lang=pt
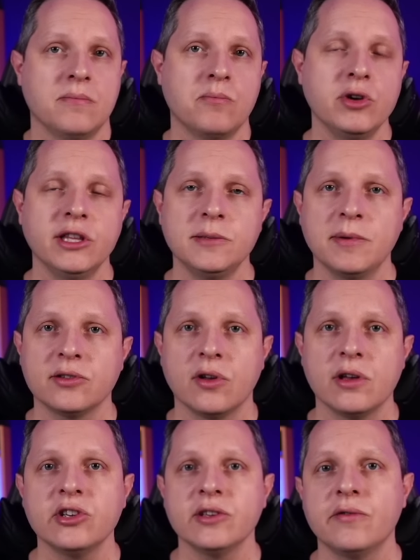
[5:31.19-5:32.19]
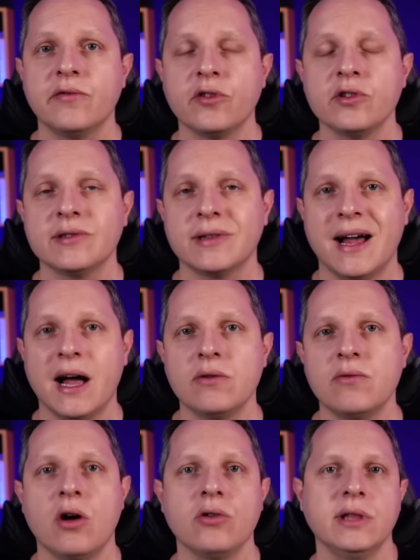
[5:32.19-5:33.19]
Muitas pessoas já se
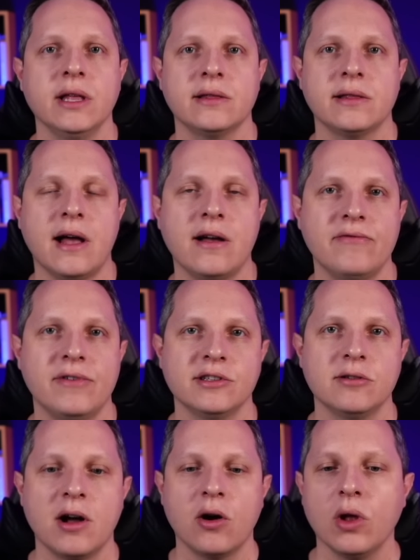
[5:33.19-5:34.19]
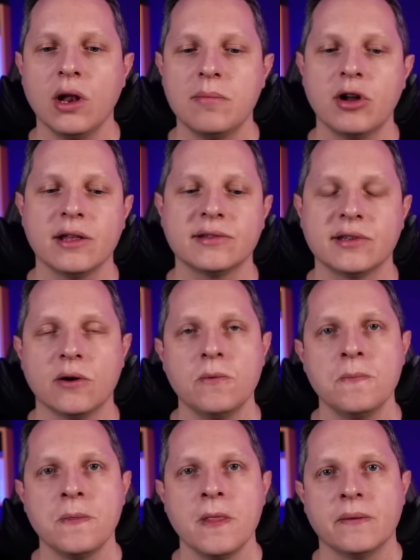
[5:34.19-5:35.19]
frustraram ao tentar fazer uma
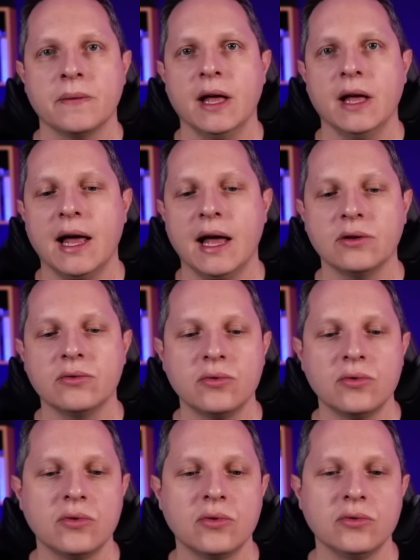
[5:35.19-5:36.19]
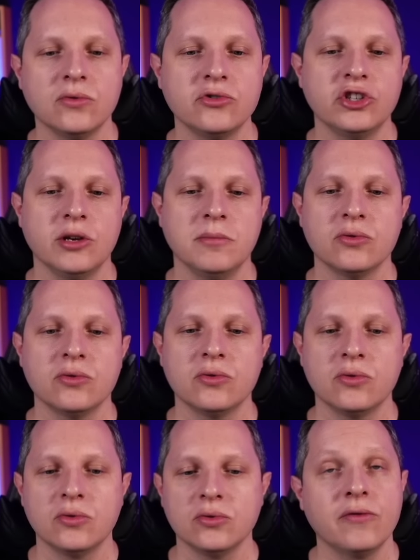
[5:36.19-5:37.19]
colaboração né, lá no, no time
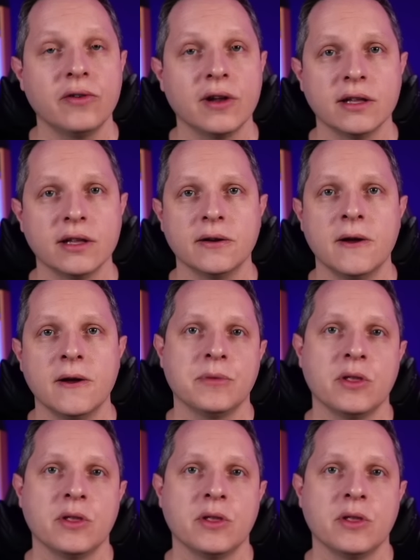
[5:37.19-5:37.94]
do, do Flutter.